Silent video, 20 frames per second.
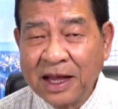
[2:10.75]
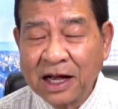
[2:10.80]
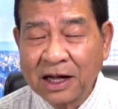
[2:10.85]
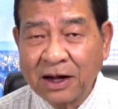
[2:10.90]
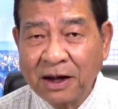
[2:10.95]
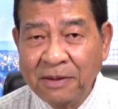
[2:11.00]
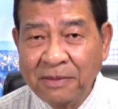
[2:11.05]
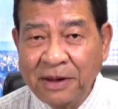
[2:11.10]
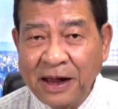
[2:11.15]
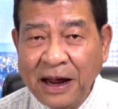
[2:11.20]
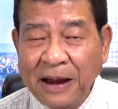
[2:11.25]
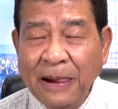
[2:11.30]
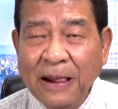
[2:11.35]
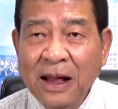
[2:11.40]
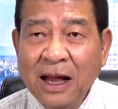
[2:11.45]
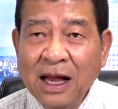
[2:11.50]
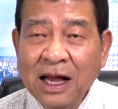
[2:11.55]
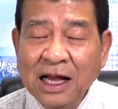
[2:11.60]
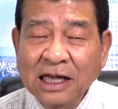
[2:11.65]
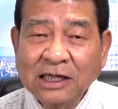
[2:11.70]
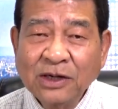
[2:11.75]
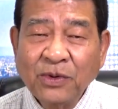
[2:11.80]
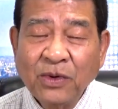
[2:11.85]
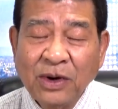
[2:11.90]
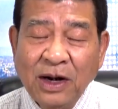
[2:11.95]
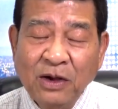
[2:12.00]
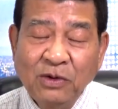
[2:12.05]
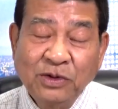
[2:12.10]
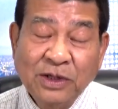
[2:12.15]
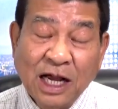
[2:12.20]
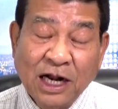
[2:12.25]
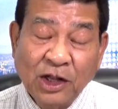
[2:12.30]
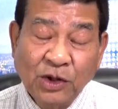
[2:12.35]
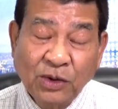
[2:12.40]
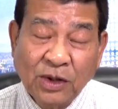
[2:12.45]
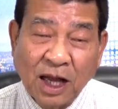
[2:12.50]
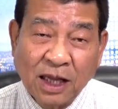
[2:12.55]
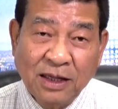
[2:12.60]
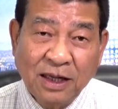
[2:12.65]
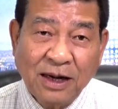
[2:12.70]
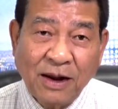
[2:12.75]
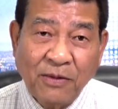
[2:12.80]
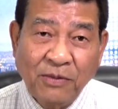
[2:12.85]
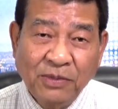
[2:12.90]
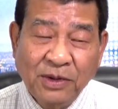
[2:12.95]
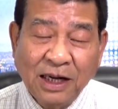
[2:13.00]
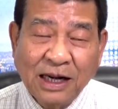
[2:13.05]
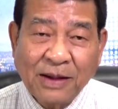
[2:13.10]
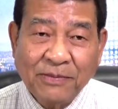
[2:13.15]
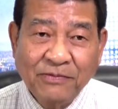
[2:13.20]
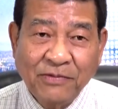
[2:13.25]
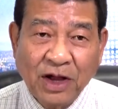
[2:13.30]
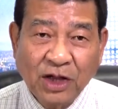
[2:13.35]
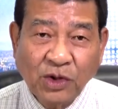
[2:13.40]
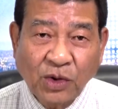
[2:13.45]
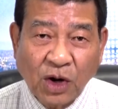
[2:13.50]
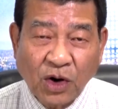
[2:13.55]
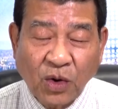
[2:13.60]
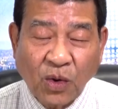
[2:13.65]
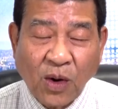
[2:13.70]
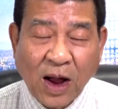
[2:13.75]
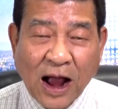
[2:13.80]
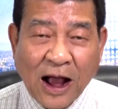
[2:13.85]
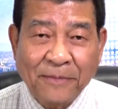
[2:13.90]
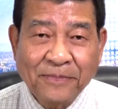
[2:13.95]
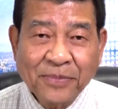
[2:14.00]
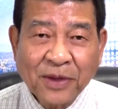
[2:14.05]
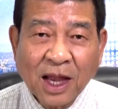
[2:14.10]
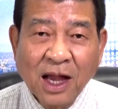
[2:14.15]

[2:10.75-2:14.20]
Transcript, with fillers: uh, Comey trong cuộc điều trần uh, thứ năm hôm thứ năm uh, tuần qua,